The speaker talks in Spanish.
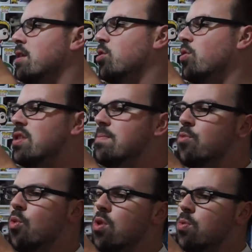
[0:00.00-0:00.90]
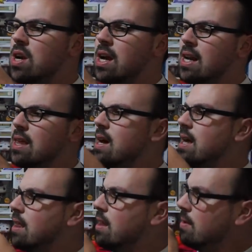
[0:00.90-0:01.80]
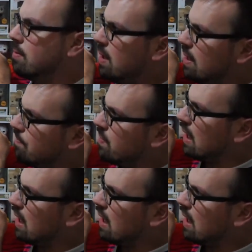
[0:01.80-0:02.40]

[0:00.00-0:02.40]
todo de muy buena calidad, ¿vale?